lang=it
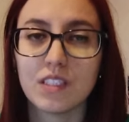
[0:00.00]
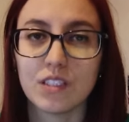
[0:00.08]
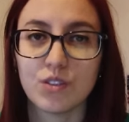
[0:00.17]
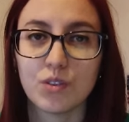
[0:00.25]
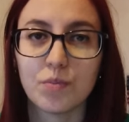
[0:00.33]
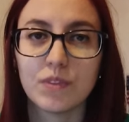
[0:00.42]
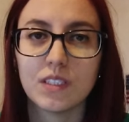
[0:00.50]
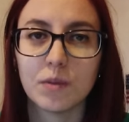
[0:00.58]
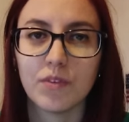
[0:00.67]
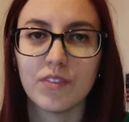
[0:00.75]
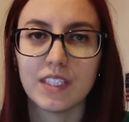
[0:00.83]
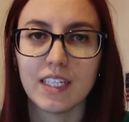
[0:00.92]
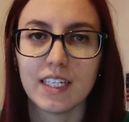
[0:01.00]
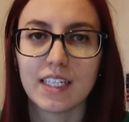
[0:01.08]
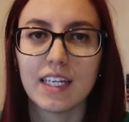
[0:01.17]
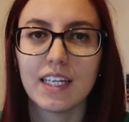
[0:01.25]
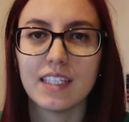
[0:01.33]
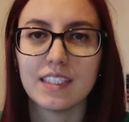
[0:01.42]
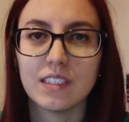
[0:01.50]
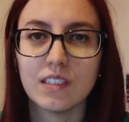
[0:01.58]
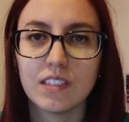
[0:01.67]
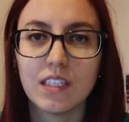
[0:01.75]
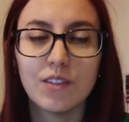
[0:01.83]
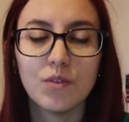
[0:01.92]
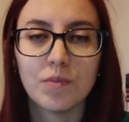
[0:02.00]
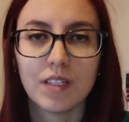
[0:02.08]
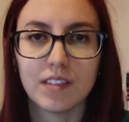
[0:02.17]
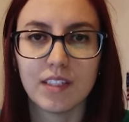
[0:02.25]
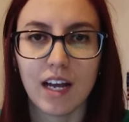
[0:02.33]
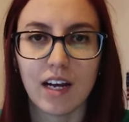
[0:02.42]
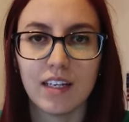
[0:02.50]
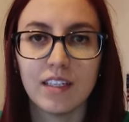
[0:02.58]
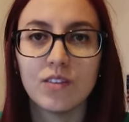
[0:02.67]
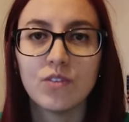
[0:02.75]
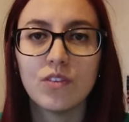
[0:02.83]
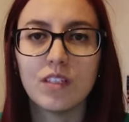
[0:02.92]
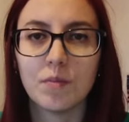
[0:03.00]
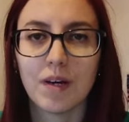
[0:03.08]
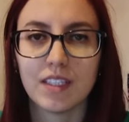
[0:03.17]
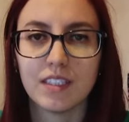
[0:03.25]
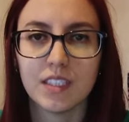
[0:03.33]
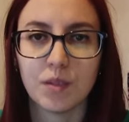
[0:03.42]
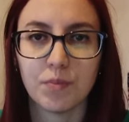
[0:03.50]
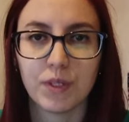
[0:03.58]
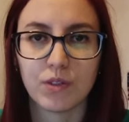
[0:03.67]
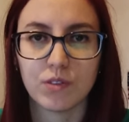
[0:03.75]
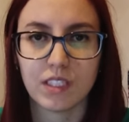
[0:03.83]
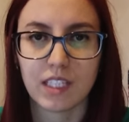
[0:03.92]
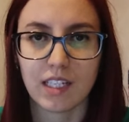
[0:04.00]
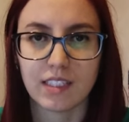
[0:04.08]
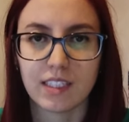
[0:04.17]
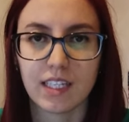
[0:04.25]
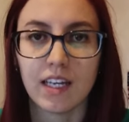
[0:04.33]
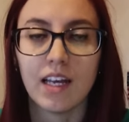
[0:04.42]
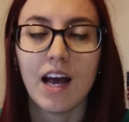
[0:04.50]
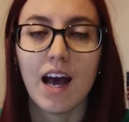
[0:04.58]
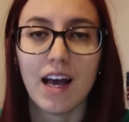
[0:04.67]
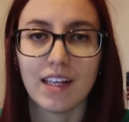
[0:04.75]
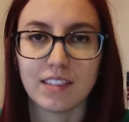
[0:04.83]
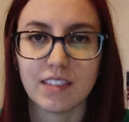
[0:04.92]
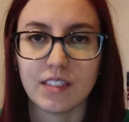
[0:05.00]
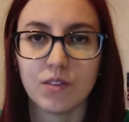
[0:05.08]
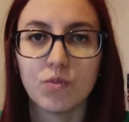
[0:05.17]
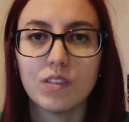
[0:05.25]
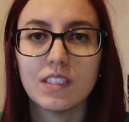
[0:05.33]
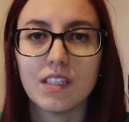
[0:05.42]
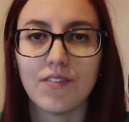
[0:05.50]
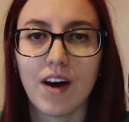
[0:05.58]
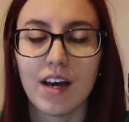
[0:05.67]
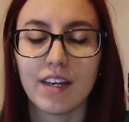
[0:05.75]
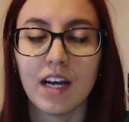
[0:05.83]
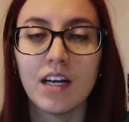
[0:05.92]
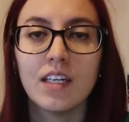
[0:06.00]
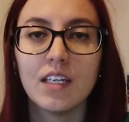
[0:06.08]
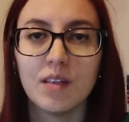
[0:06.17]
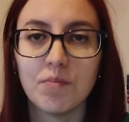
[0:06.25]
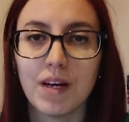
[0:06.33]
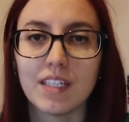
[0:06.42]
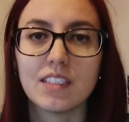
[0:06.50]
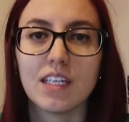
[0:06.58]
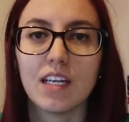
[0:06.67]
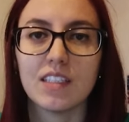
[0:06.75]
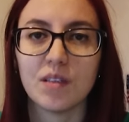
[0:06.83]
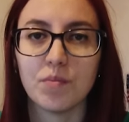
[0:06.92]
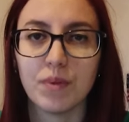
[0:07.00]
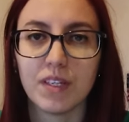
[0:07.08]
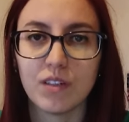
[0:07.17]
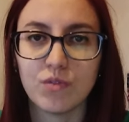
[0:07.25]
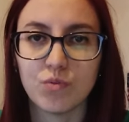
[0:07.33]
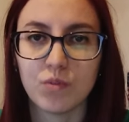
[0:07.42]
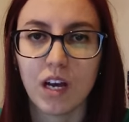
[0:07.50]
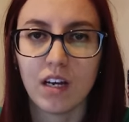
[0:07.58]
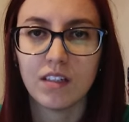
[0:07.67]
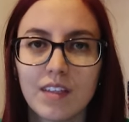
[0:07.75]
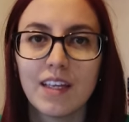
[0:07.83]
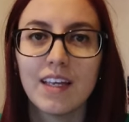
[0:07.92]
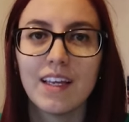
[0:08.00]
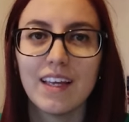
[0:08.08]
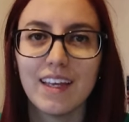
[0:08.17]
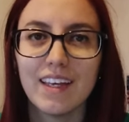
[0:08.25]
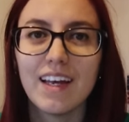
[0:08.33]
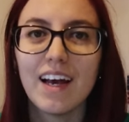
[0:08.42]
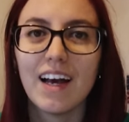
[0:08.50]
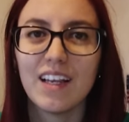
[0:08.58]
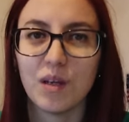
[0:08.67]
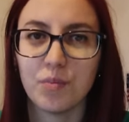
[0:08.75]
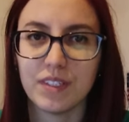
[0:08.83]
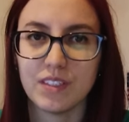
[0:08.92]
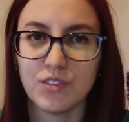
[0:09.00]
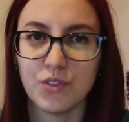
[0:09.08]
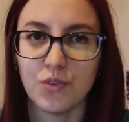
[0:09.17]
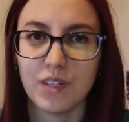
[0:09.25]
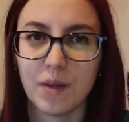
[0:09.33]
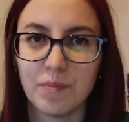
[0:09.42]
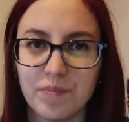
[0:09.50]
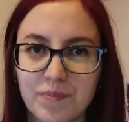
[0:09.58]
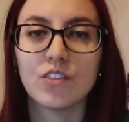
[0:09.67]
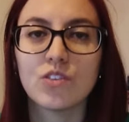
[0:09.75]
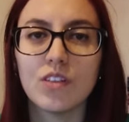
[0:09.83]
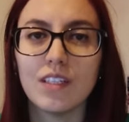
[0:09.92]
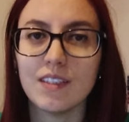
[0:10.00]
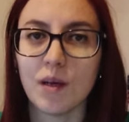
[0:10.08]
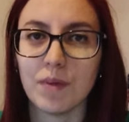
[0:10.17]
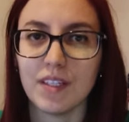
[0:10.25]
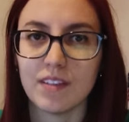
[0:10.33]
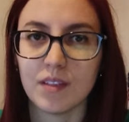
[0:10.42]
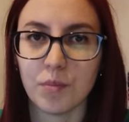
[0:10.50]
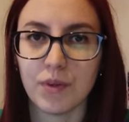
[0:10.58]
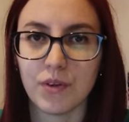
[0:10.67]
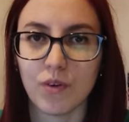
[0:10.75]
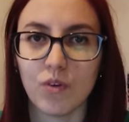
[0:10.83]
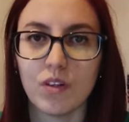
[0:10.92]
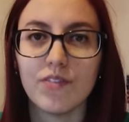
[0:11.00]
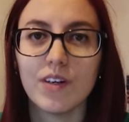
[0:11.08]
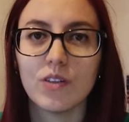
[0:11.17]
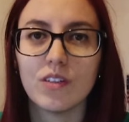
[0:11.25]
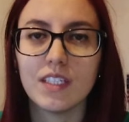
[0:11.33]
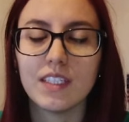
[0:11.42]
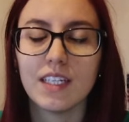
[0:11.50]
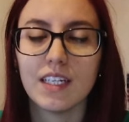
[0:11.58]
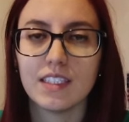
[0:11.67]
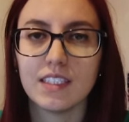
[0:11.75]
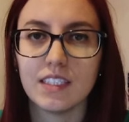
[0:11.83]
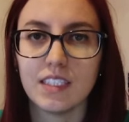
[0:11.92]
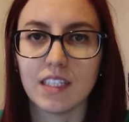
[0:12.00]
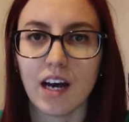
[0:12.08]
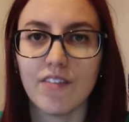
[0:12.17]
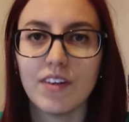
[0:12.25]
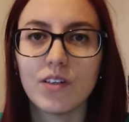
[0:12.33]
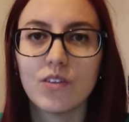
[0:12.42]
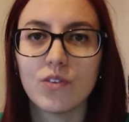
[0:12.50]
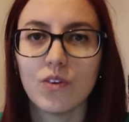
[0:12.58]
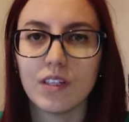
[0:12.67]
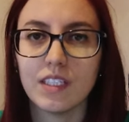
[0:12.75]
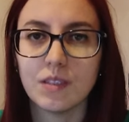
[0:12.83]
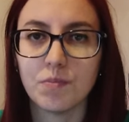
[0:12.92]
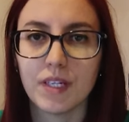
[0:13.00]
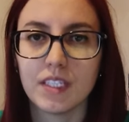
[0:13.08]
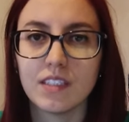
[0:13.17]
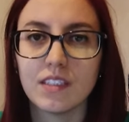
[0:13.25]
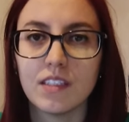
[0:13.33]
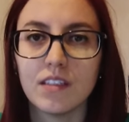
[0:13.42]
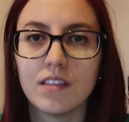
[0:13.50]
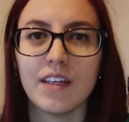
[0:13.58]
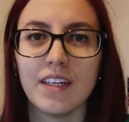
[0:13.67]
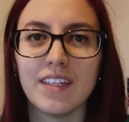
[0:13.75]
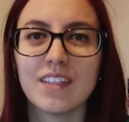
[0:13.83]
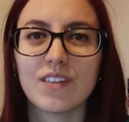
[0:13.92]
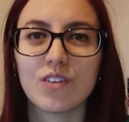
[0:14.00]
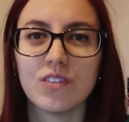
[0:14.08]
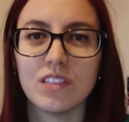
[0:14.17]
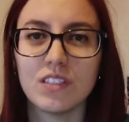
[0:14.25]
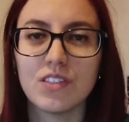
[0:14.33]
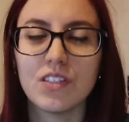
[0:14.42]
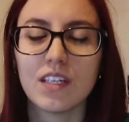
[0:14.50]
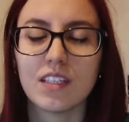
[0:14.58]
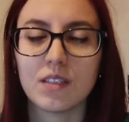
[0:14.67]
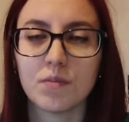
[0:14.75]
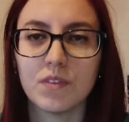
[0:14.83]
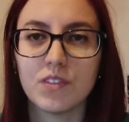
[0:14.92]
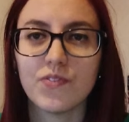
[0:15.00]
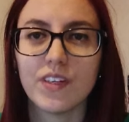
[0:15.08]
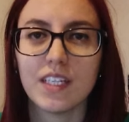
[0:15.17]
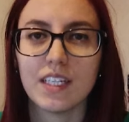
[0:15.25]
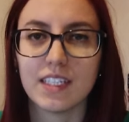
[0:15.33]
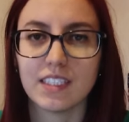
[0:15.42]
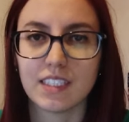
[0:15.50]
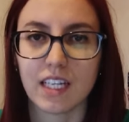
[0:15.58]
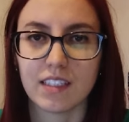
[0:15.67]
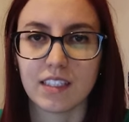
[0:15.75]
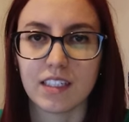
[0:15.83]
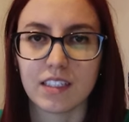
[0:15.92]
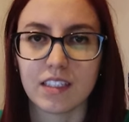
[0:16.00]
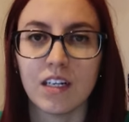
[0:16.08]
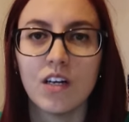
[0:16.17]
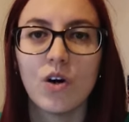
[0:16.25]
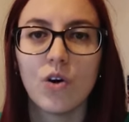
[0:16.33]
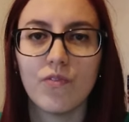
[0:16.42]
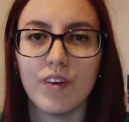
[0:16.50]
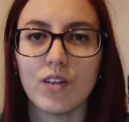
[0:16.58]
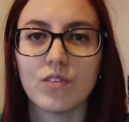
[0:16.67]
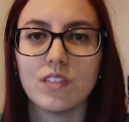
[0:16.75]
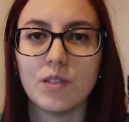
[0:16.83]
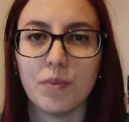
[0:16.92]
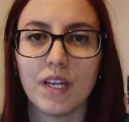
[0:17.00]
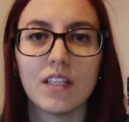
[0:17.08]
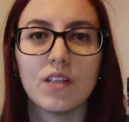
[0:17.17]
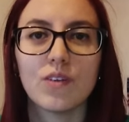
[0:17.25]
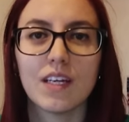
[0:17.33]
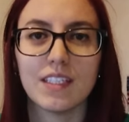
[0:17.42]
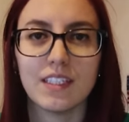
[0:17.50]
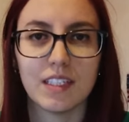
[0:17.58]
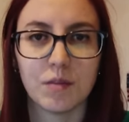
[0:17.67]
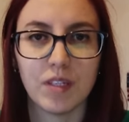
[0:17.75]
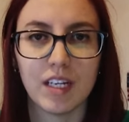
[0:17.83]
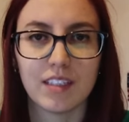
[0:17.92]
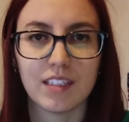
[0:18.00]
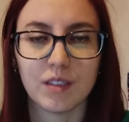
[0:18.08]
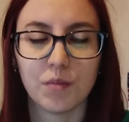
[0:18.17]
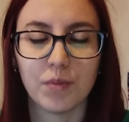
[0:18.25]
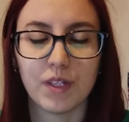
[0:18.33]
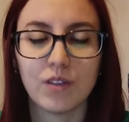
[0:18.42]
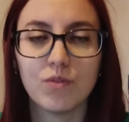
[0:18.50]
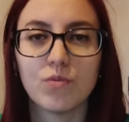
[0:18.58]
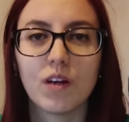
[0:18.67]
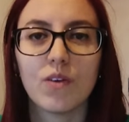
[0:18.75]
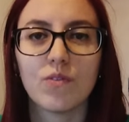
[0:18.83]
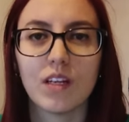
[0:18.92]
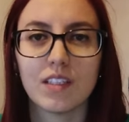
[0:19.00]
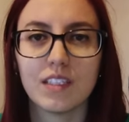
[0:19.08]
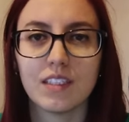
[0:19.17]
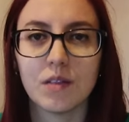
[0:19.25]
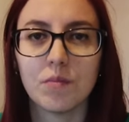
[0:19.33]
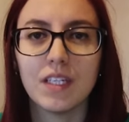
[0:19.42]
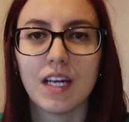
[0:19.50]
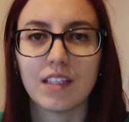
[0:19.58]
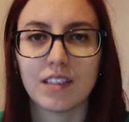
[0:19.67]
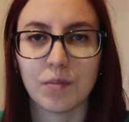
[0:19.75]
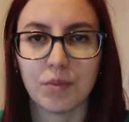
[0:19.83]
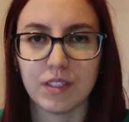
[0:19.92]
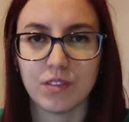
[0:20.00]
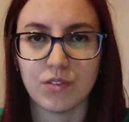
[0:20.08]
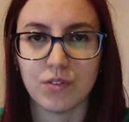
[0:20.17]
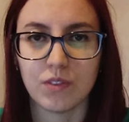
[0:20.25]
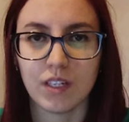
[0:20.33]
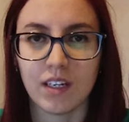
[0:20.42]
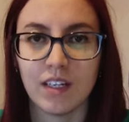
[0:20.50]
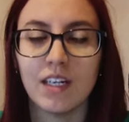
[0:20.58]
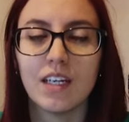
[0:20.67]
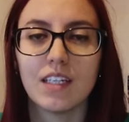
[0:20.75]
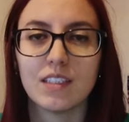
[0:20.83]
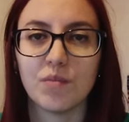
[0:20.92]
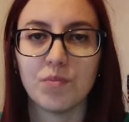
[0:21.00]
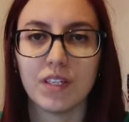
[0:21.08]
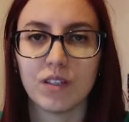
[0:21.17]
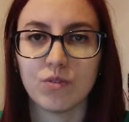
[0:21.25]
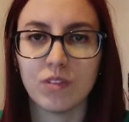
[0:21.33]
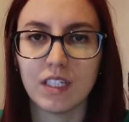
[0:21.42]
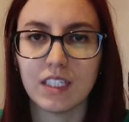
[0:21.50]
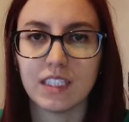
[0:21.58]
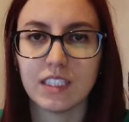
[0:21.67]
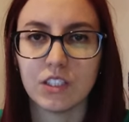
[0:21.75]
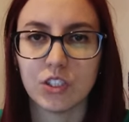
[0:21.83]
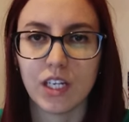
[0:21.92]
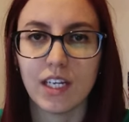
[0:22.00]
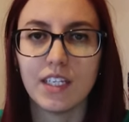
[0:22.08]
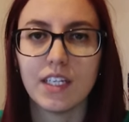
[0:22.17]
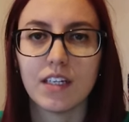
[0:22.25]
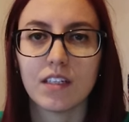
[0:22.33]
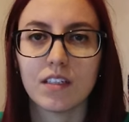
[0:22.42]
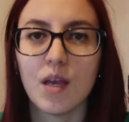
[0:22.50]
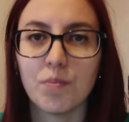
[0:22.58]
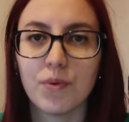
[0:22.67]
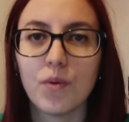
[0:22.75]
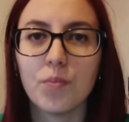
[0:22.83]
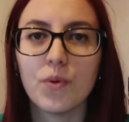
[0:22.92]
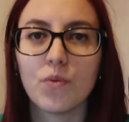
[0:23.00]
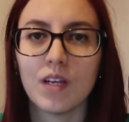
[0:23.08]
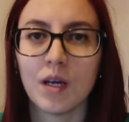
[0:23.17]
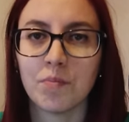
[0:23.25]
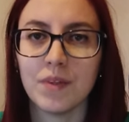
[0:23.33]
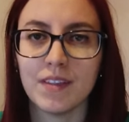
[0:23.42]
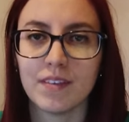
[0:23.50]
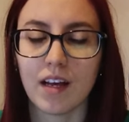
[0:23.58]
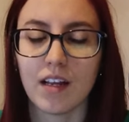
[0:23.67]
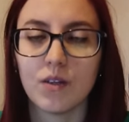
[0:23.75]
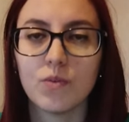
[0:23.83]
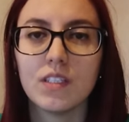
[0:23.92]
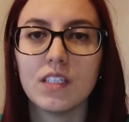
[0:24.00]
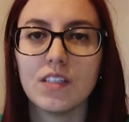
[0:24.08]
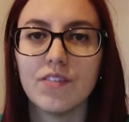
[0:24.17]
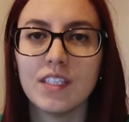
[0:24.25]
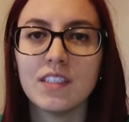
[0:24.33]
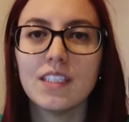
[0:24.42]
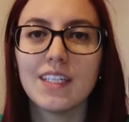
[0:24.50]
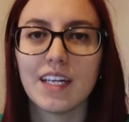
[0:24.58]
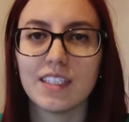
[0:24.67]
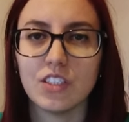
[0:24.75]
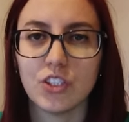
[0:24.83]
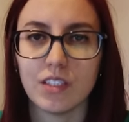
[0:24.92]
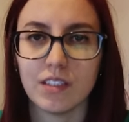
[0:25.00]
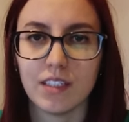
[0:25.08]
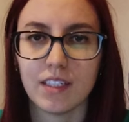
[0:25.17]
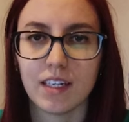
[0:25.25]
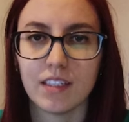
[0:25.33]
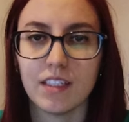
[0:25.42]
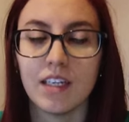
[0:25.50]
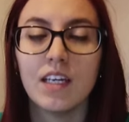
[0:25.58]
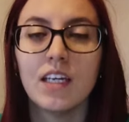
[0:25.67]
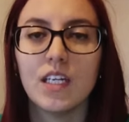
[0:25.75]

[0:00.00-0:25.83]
stesso possiamo vedere che la densità di un materiale non rimane sempre costante, anzi questa varia in base alla temperatura e alla pressione. Solitamente però i valori della densità vengono espressi in condizioni atmosferiche standard, ovvero si prende una determinata temperatura e una determinata pressione questione. La temperatura che si sceglie è proprio quella ambientale, quindi di 20 gradi centigradi.